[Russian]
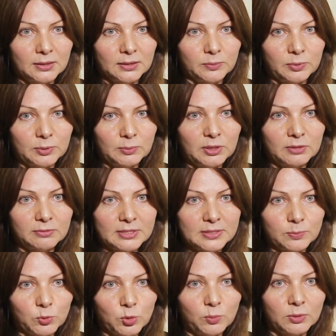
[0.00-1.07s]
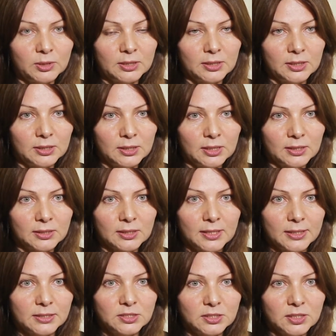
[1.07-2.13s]
Например, возьмем ННН
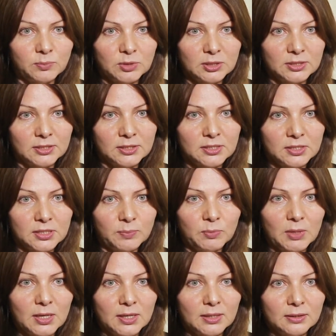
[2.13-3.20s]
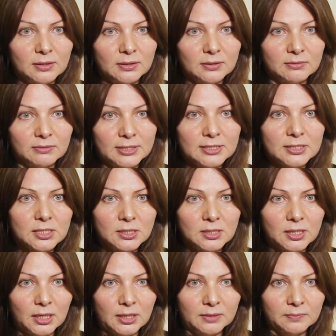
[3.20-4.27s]

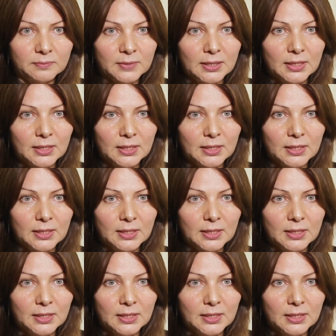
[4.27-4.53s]
7723.